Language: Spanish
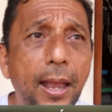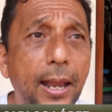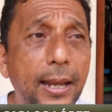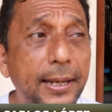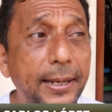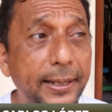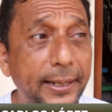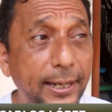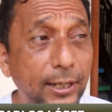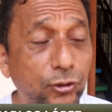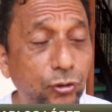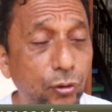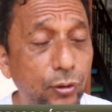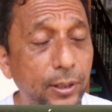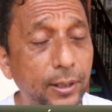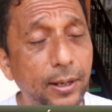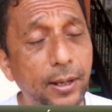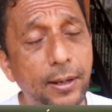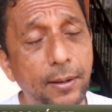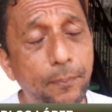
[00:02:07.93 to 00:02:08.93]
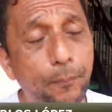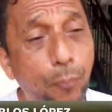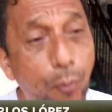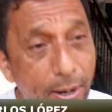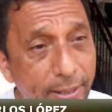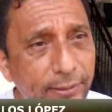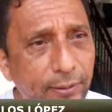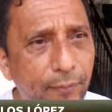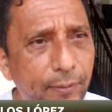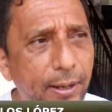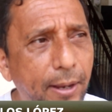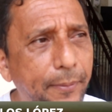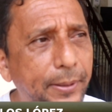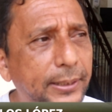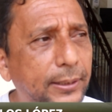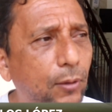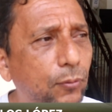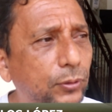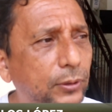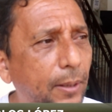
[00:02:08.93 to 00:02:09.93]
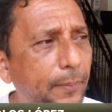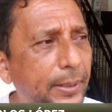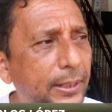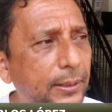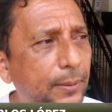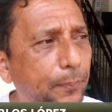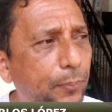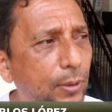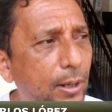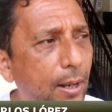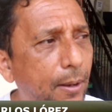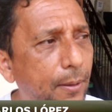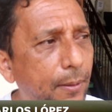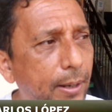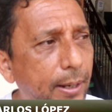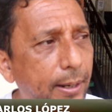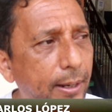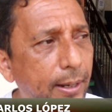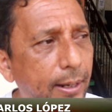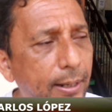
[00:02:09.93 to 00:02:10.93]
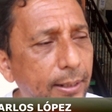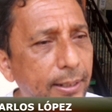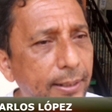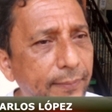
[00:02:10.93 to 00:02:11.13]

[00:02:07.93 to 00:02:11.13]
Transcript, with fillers: el ingreso del puente Bellavista, justamente por el eh,